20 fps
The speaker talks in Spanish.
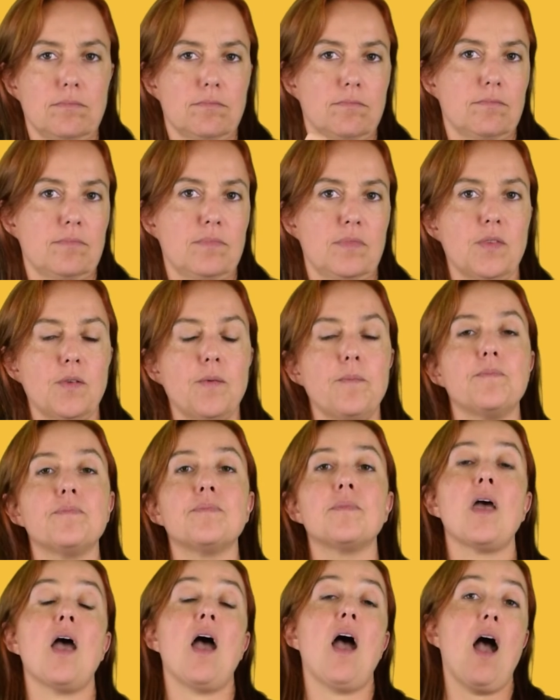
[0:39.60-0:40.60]

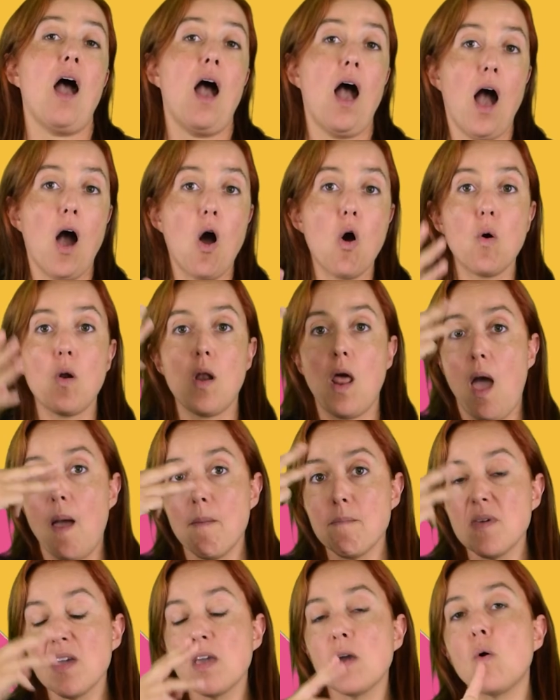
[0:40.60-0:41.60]
Antiguamente
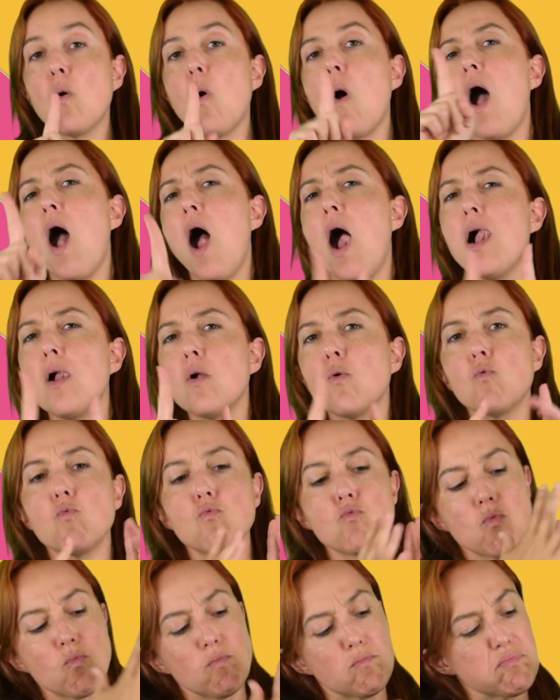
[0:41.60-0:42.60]
fue la lengua del
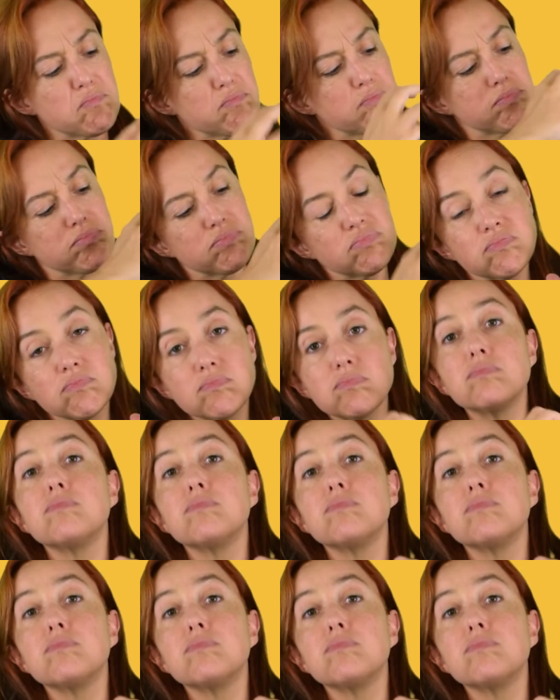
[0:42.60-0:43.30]
imperio azteca.